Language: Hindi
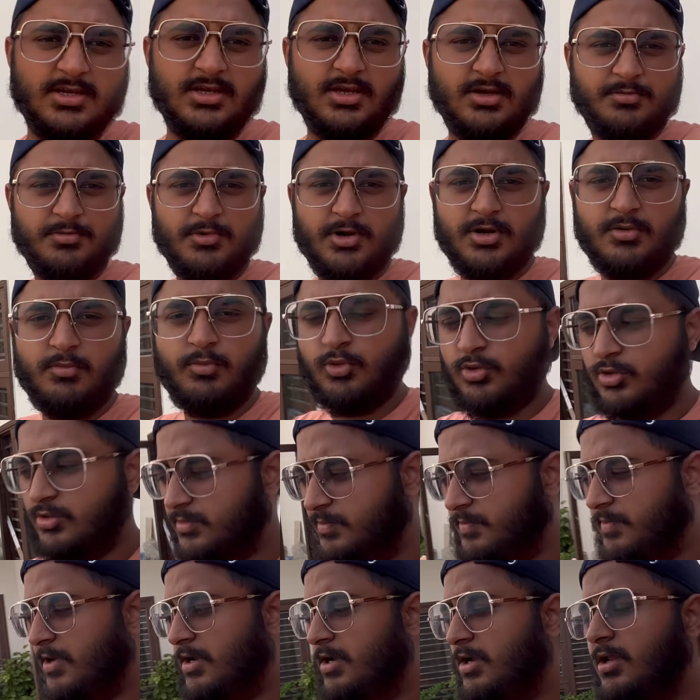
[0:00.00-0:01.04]
ये हमारा
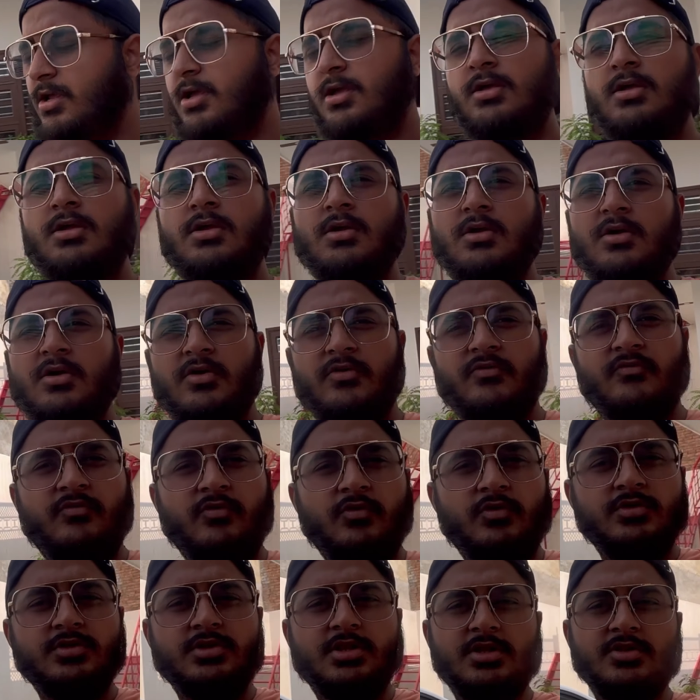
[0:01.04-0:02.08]
बहुत पहले
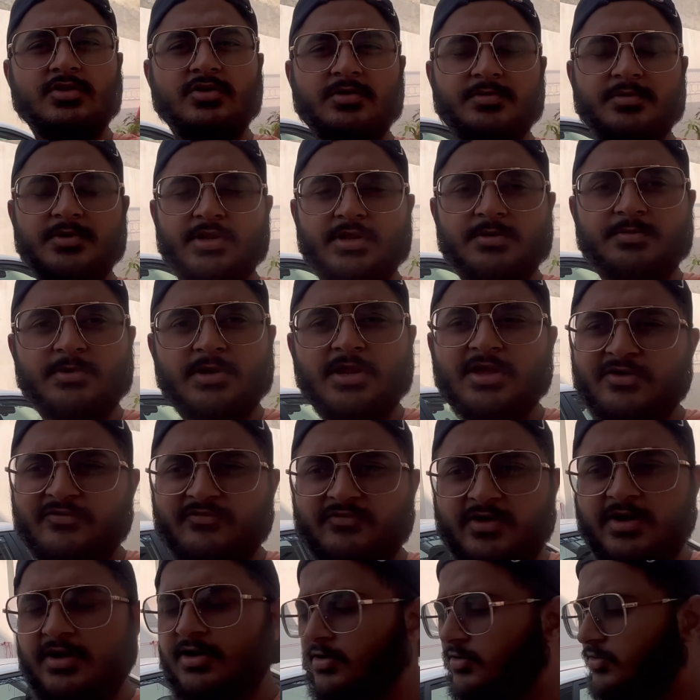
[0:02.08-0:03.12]
फ़ोन था तो मैंने अपने एक
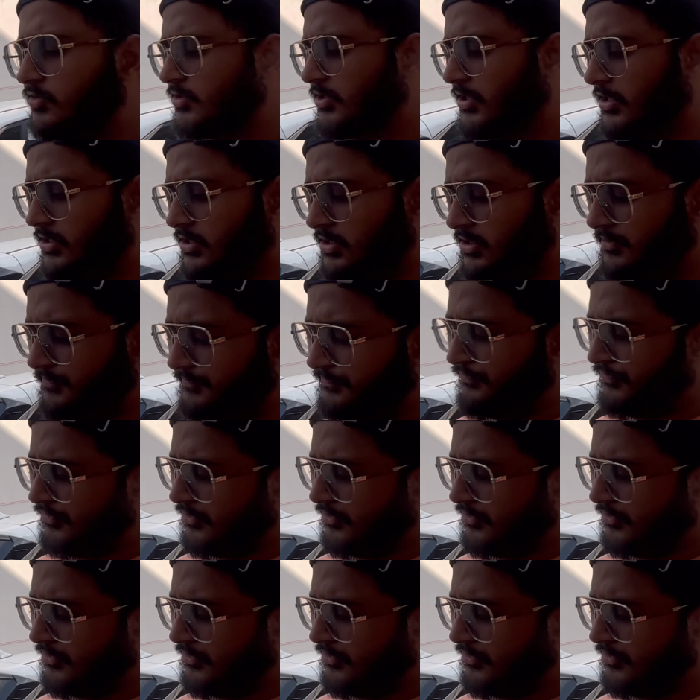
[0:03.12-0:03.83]
फ्रेंड को दिया था